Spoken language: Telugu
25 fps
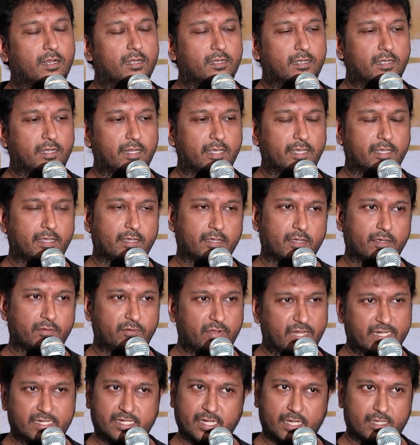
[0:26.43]
అంటే
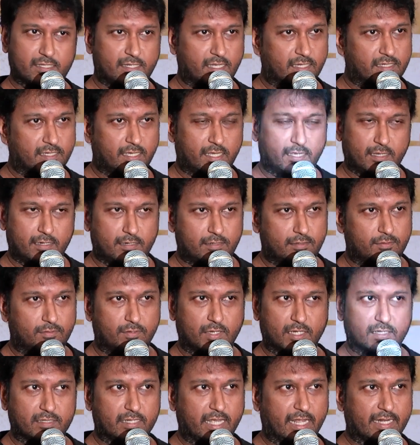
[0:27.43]
వెయిట్ చేస్తాను సార్
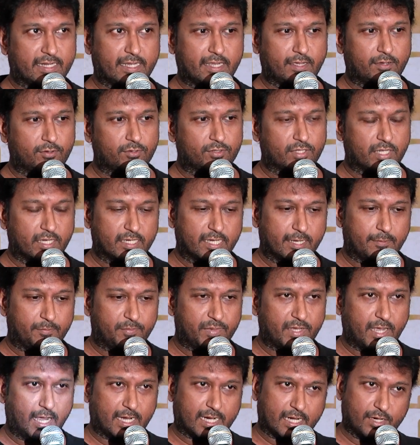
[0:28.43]
దానికి ఏముందని
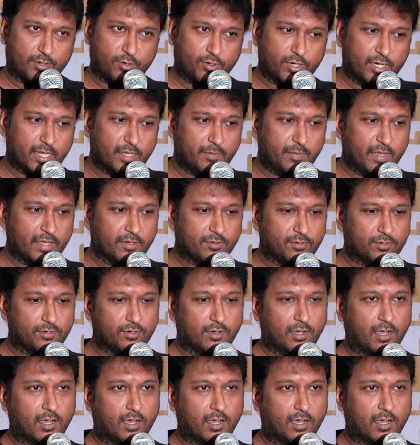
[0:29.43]
చెప్పి అక్కడ నుండి మేము